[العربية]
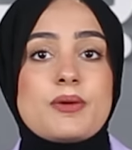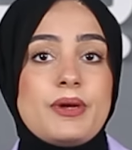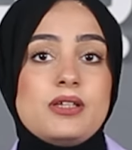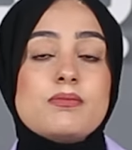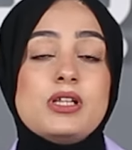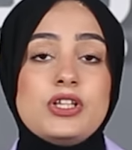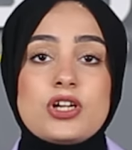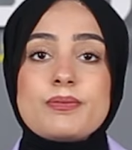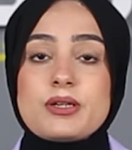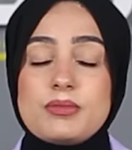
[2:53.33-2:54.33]

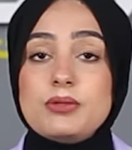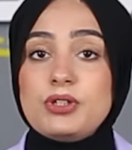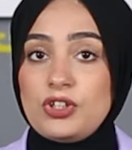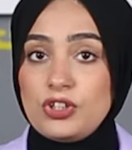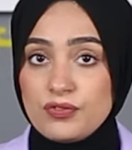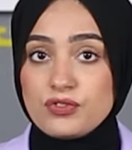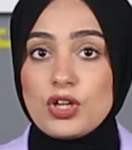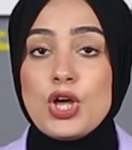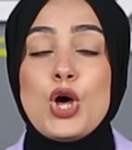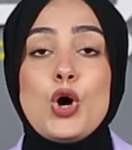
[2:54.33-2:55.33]
مليار برميل من النفط
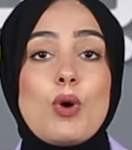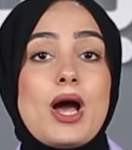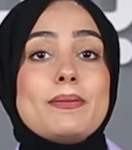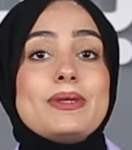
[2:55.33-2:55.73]
و223.2